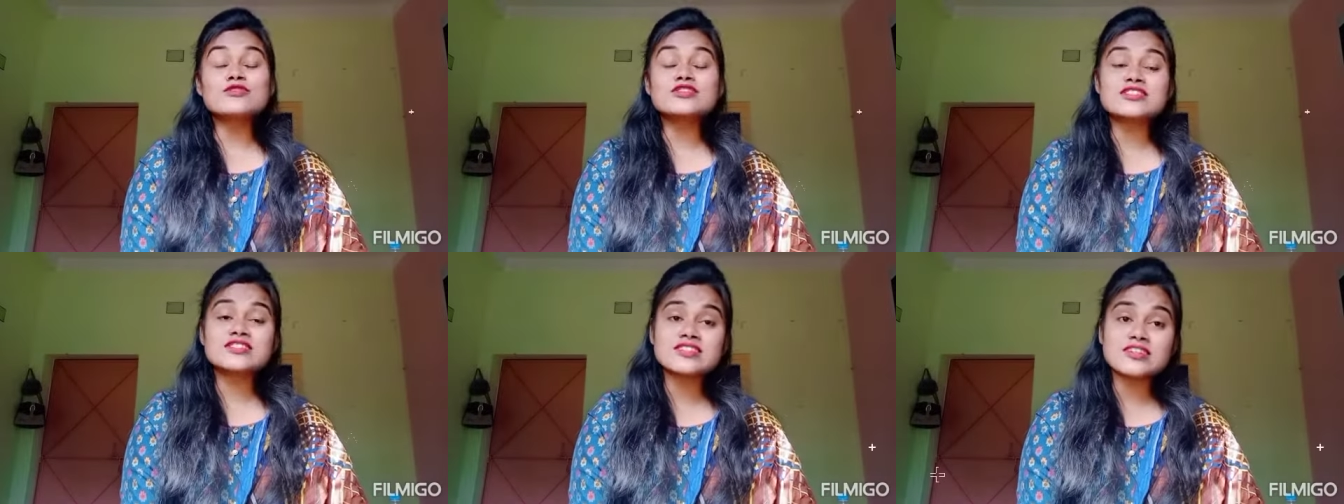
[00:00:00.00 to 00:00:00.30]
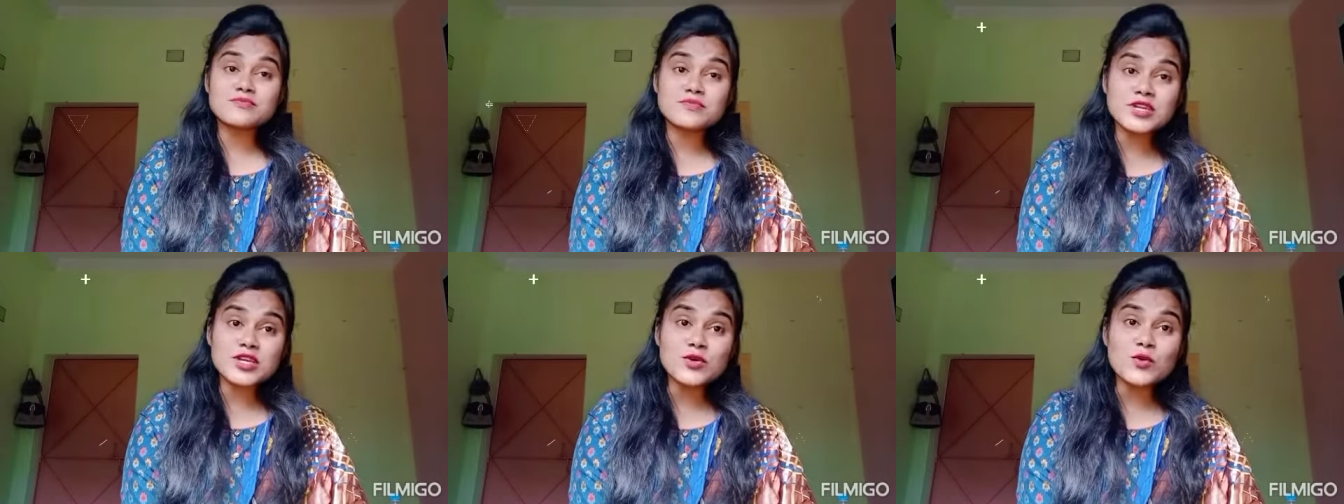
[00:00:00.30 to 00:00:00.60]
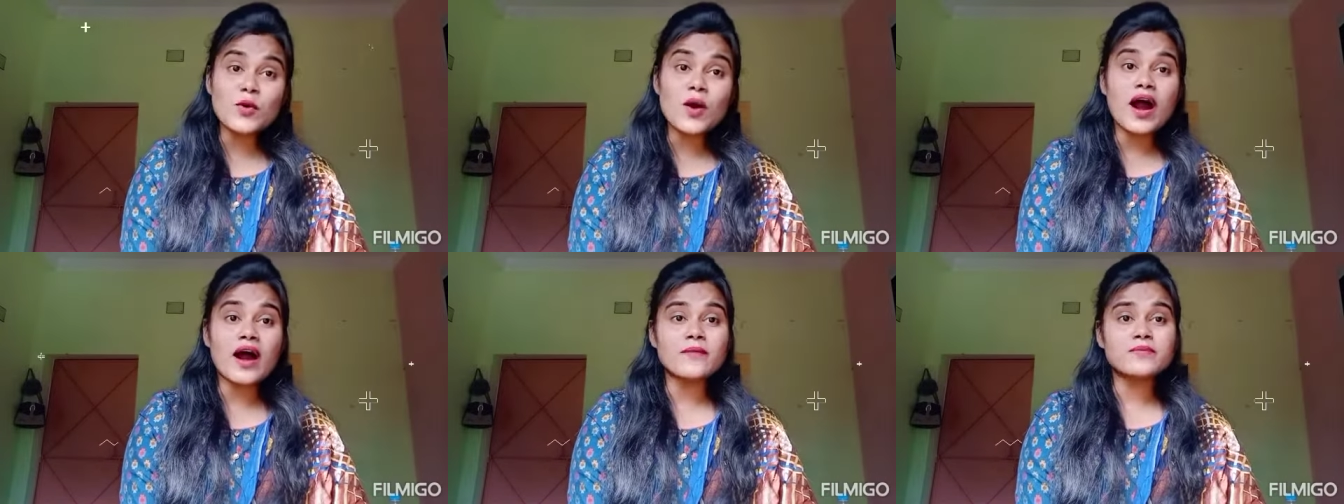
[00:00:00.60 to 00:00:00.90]
सभी को
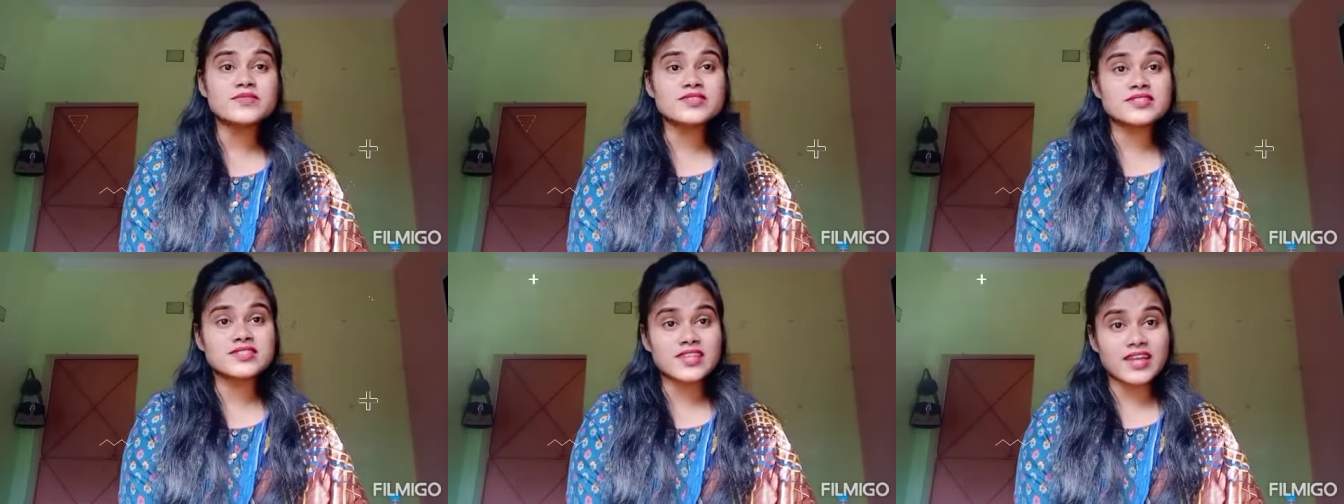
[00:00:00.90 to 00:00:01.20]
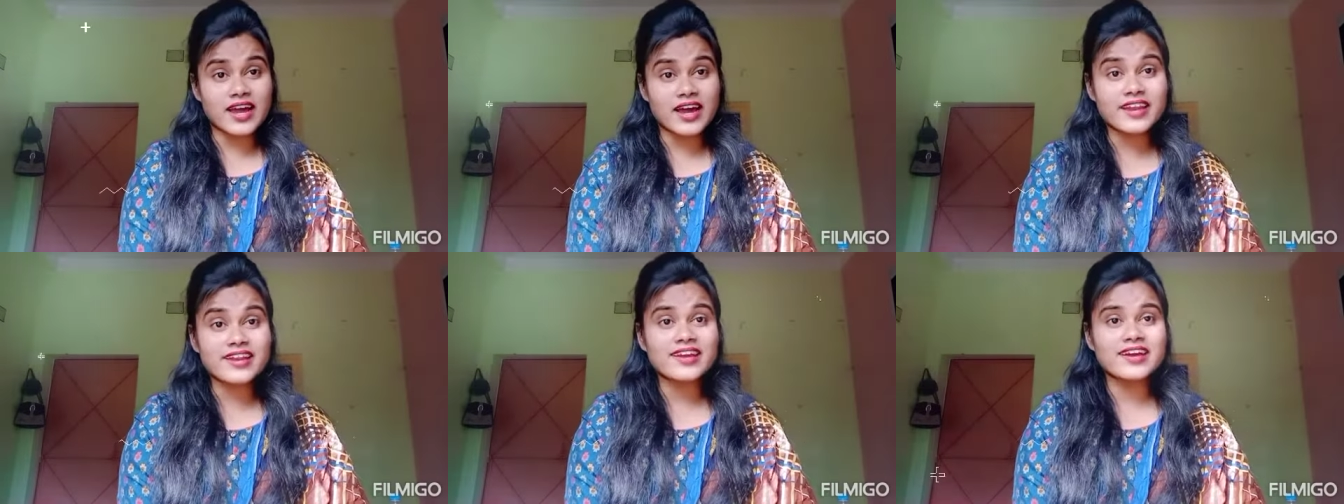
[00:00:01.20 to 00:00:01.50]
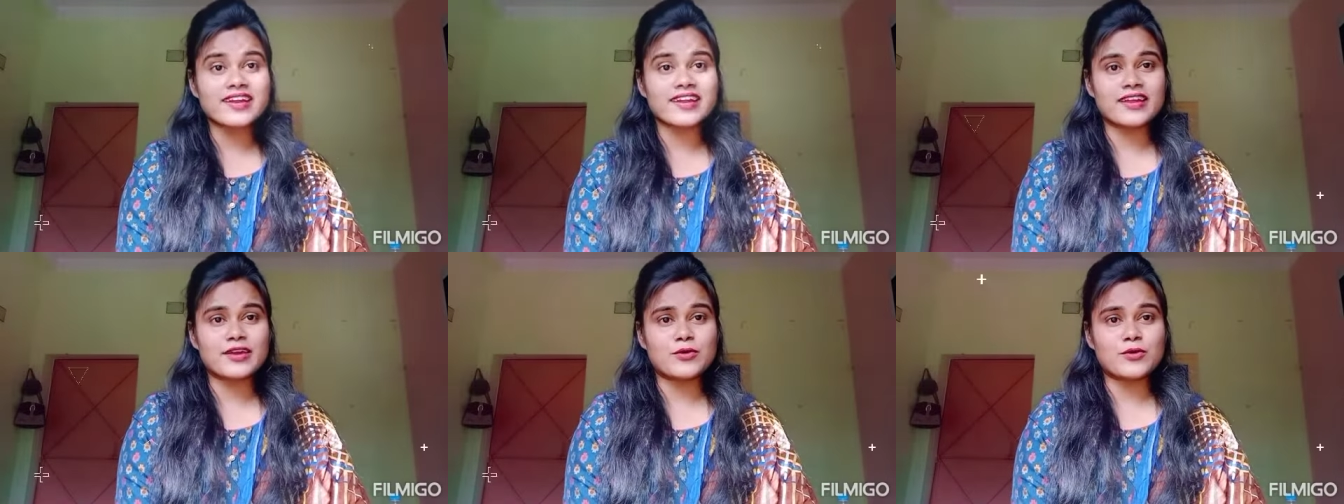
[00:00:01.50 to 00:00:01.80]
आप शेयर कर
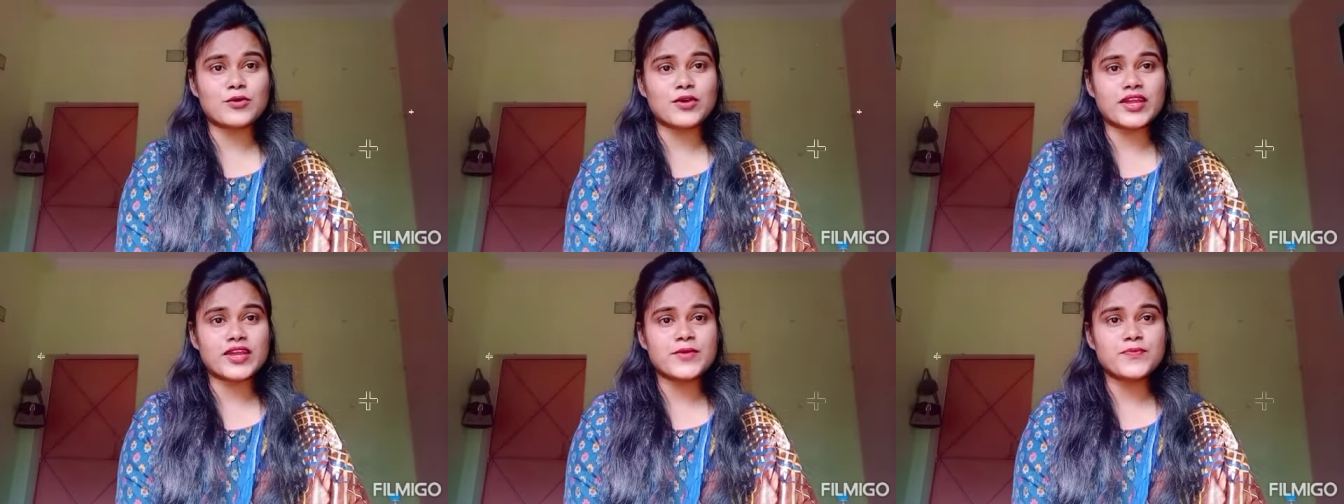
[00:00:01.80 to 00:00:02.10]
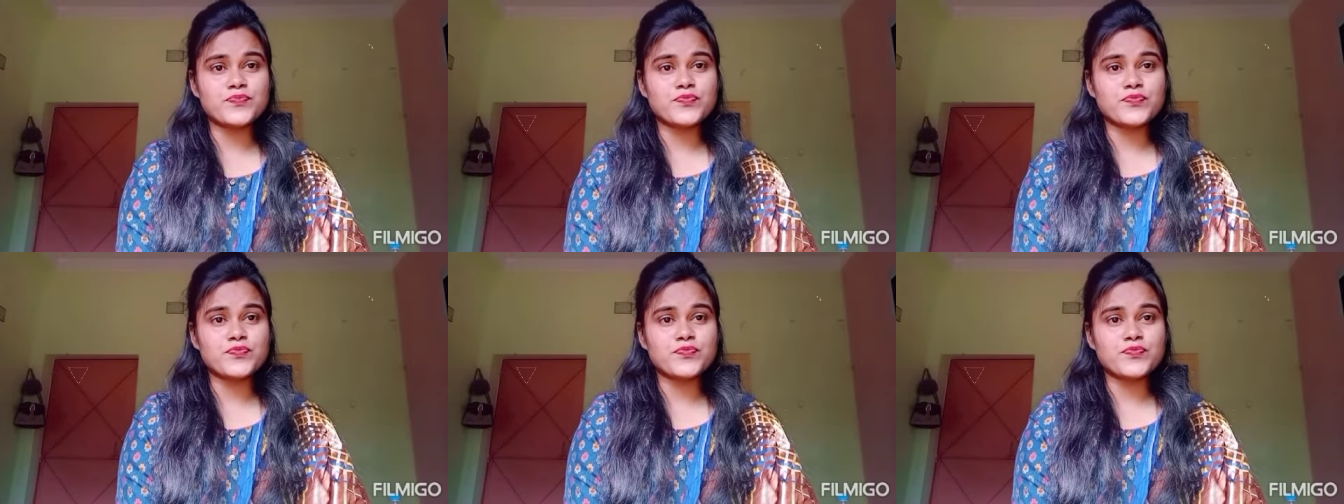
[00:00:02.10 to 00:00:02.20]
रहे होंगे